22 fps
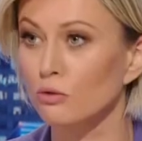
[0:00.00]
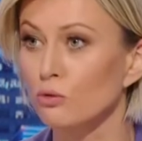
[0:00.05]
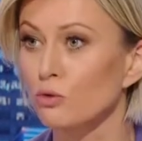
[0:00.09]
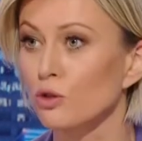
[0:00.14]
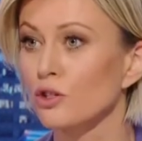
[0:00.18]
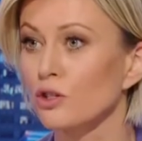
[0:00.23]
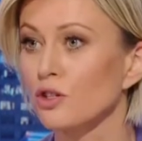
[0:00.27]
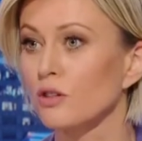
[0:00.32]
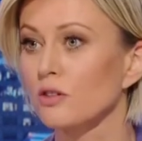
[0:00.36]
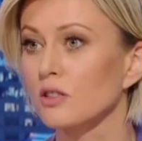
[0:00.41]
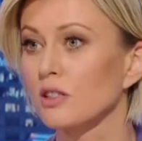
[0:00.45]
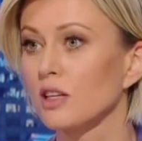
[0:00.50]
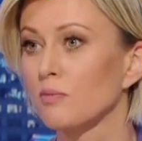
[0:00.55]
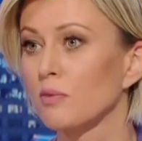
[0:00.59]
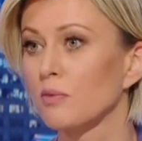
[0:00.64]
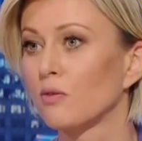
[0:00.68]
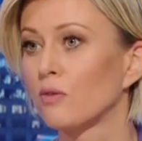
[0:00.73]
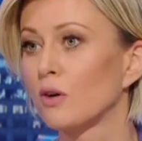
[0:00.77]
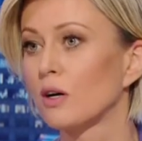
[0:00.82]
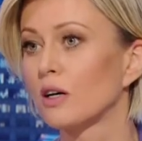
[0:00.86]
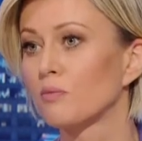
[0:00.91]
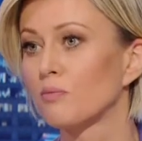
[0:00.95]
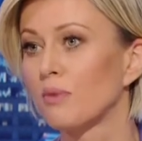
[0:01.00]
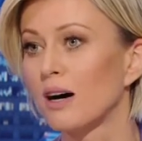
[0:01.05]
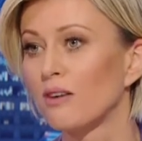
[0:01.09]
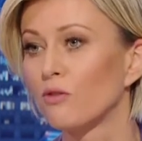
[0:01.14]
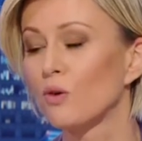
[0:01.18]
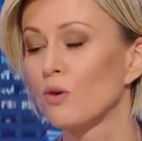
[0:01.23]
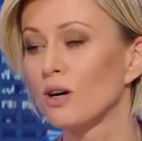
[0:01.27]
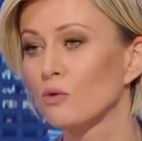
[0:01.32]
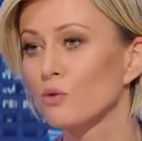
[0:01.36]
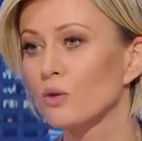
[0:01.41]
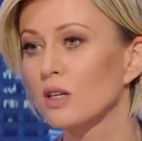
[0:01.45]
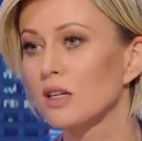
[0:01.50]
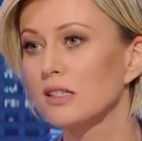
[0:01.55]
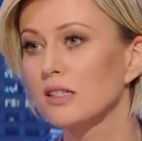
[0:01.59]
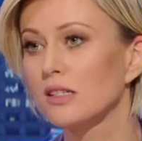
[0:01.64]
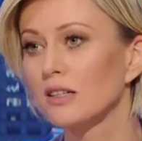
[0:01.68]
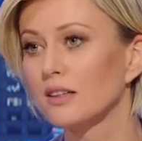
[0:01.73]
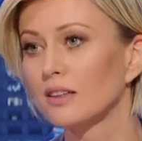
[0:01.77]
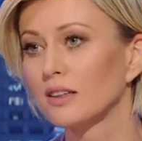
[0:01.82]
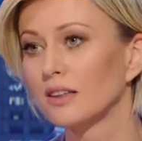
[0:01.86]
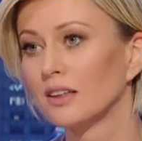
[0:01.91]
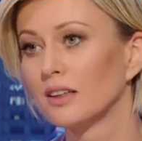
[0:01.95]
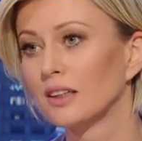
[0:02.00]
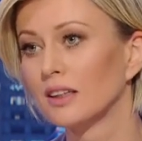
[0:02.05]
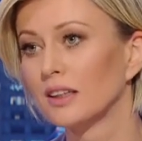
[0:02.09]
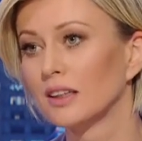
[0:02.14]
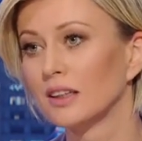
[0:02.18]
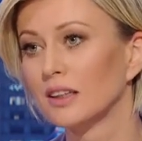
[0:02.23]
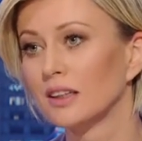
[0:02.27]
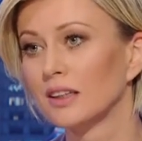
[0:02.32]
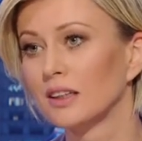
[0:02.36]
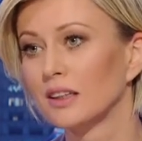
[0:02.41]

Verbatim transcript: duży cios dla Pawła, Pawła Kukiza? O, to